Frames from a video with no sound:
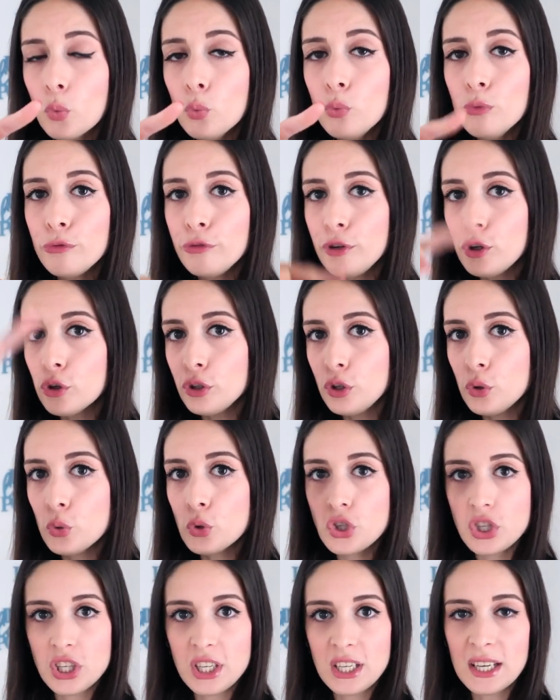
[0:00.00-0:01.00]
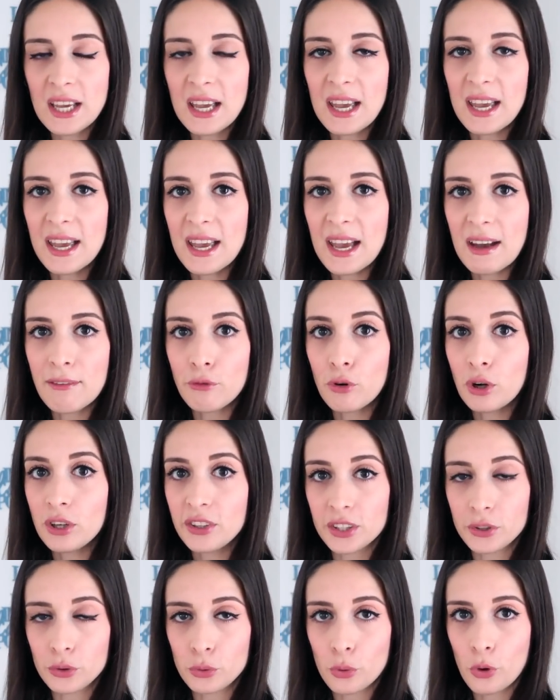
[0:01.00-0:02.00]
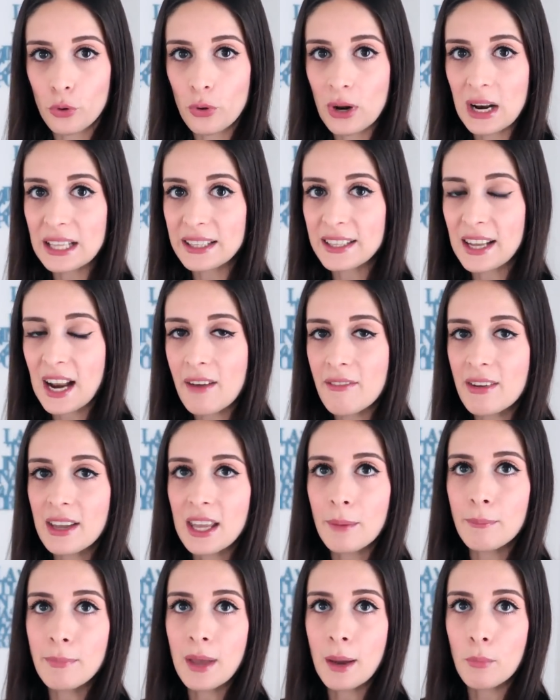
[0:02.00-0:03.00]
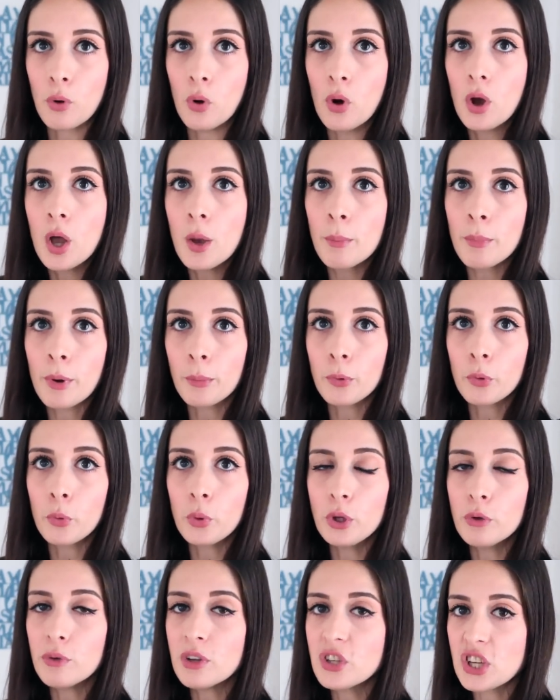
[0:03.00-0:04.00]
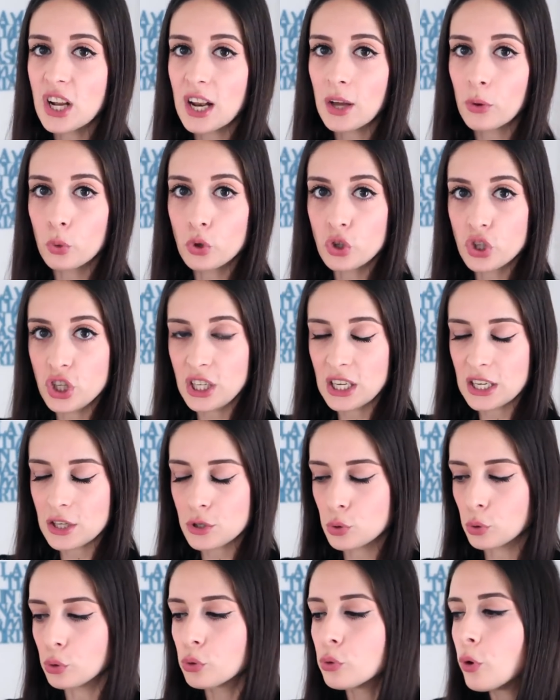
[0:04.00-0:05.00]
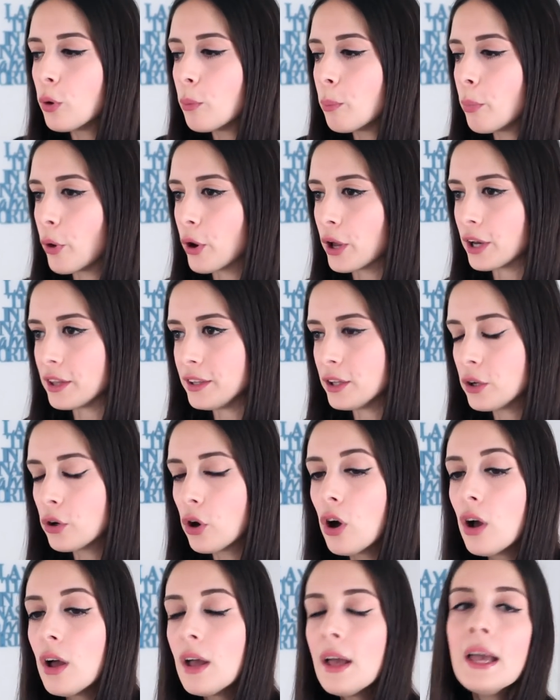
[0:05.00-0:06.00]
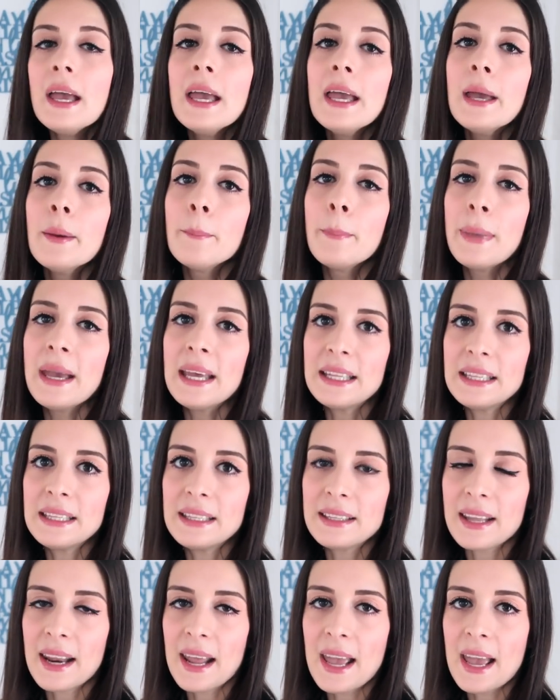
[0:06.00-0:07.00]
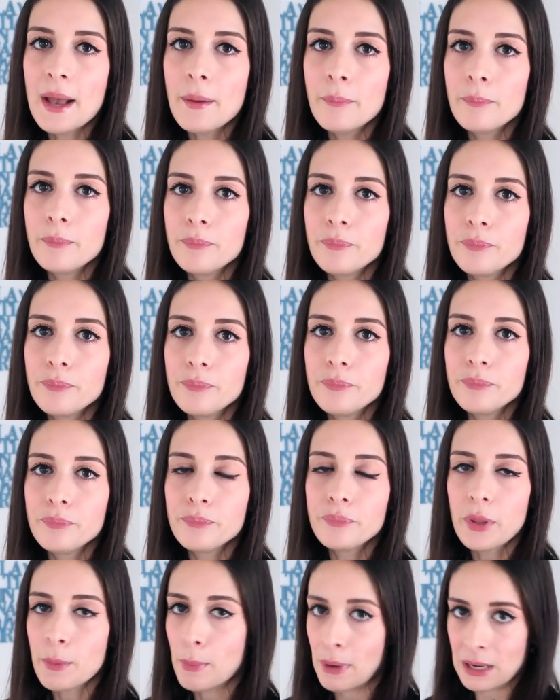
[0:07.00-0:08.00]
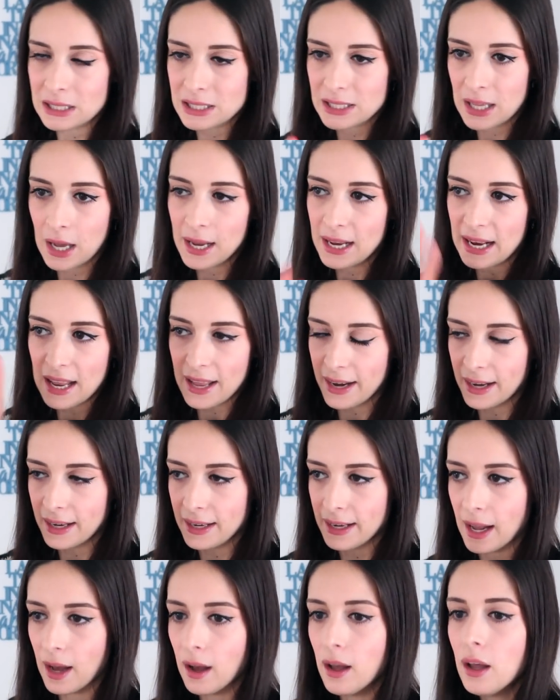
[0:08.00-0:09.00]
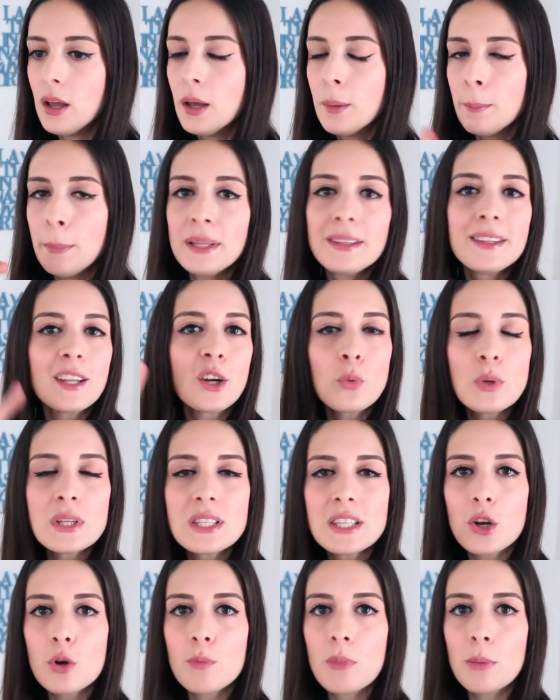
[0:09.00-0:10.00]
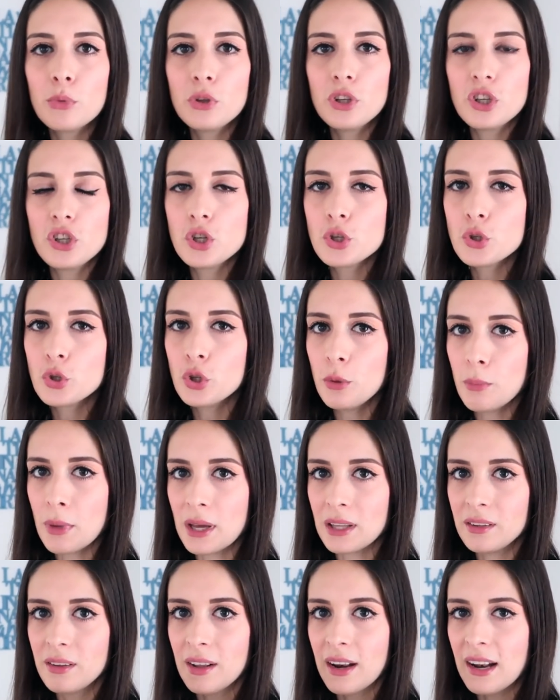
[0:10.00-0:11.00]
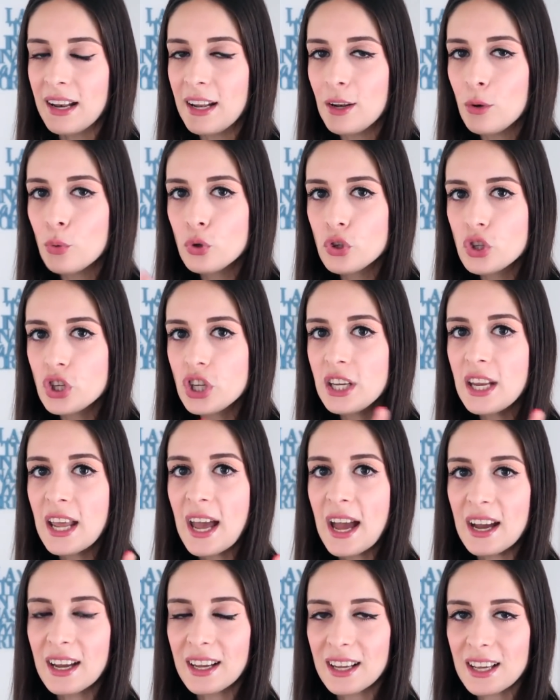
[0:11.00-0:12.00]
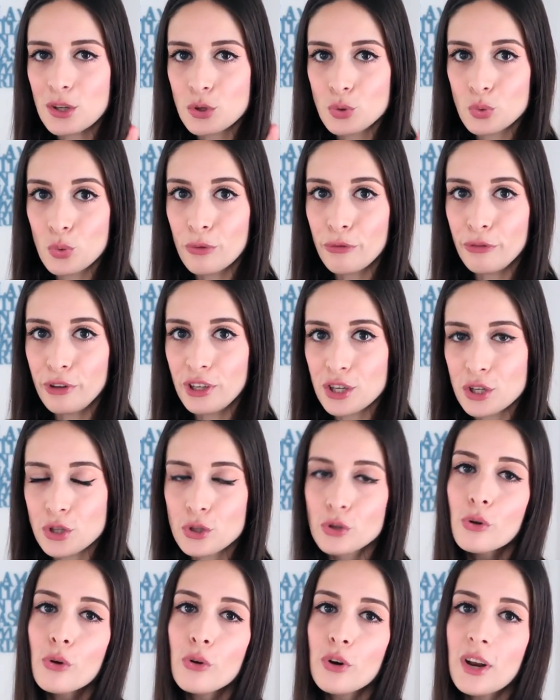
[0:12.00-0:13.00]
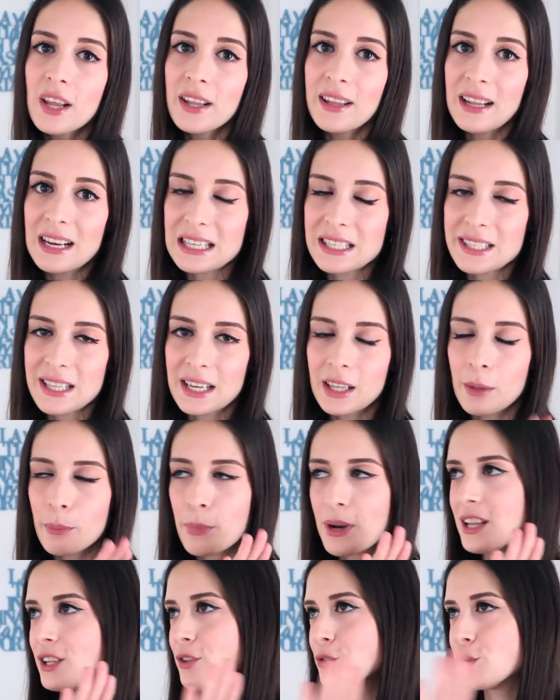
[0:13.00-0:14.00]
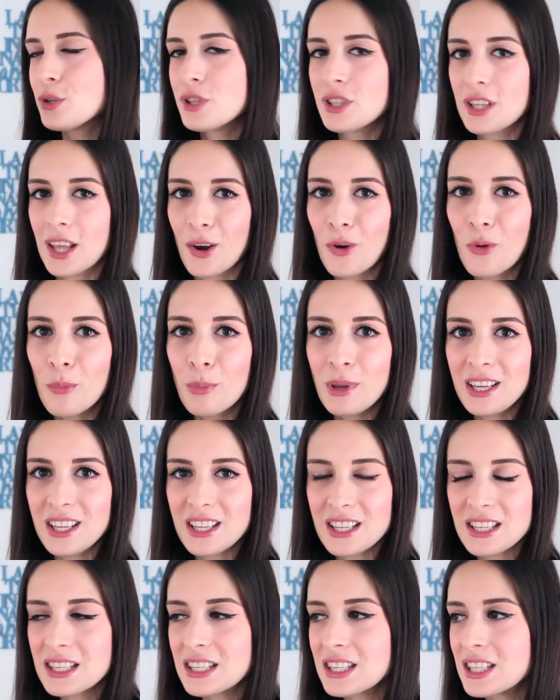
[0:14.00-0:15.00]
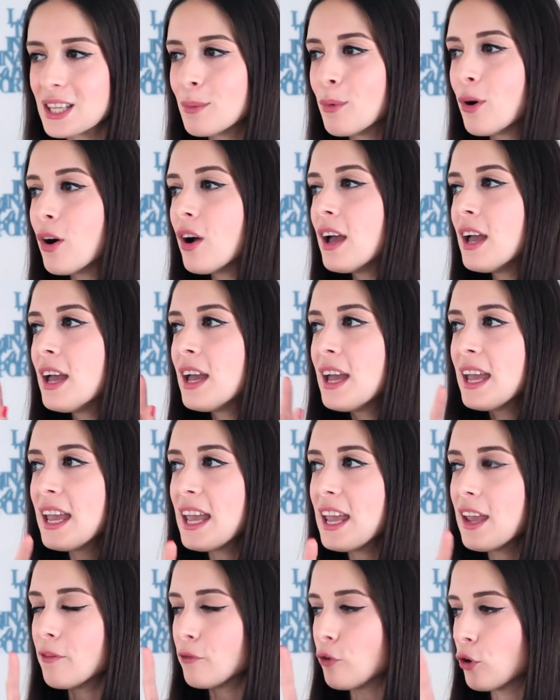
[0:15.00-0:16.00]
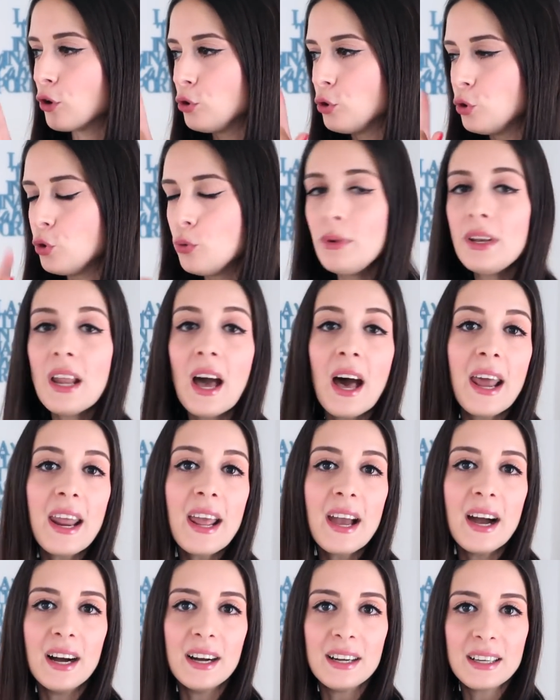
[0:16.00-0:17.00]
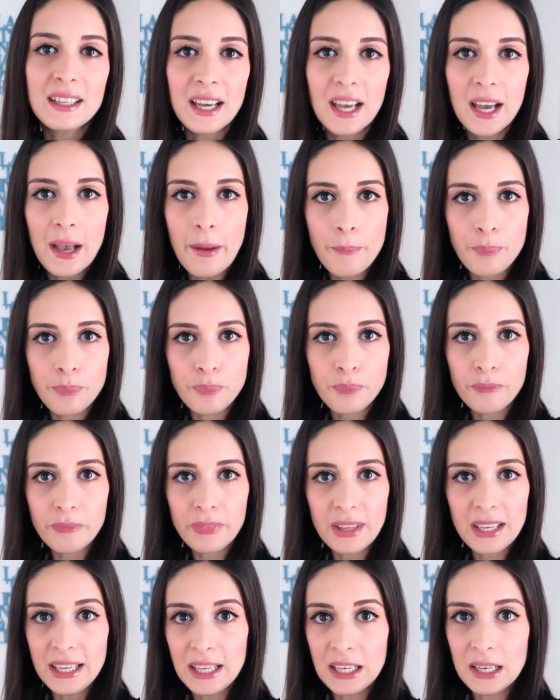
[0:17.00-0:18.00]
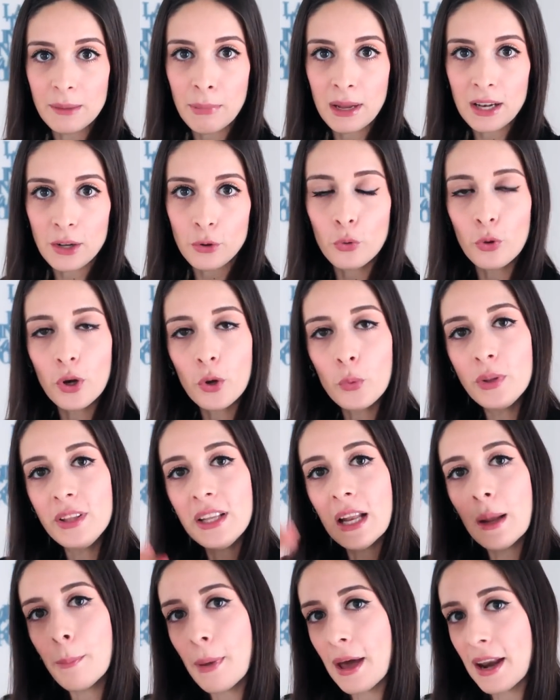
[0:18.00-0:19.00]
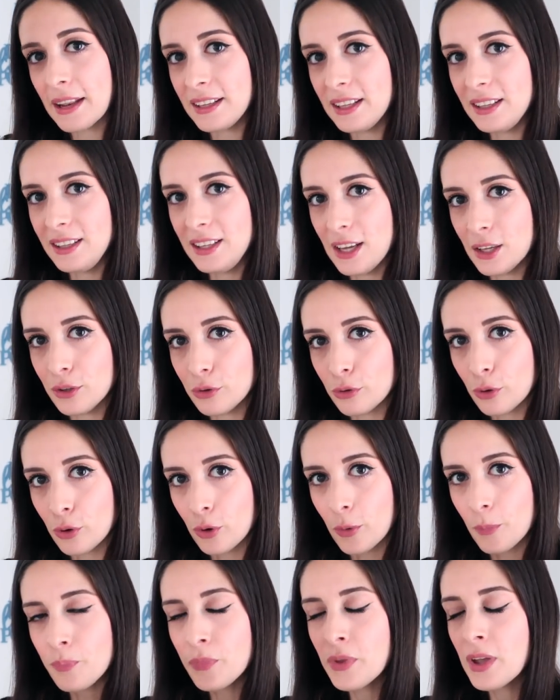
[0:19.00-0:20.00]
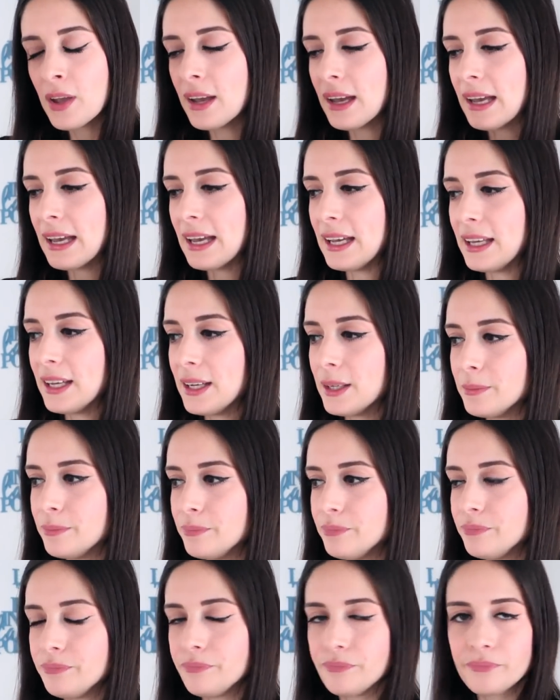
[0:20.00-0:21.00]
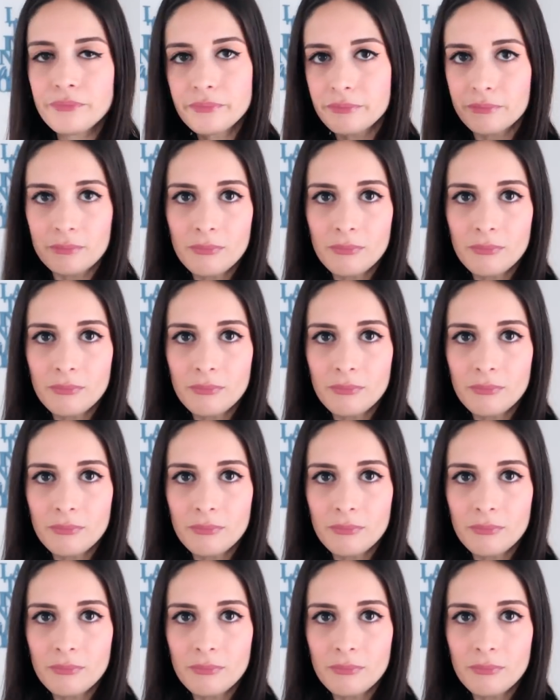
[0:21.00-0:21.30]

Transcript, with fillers: un filo di luci è avvolto attorno alla trave che abbiamo proprio qui dove c'è la cucina sotto il portico mentre mm, e basta e la renna mentre quest'anno abbiamo deciso di mettere le lucine anche sul finestrone della strada pranzo stanno benissimo e voglio illuminare anche il balcone quindi la parte dietro ehm,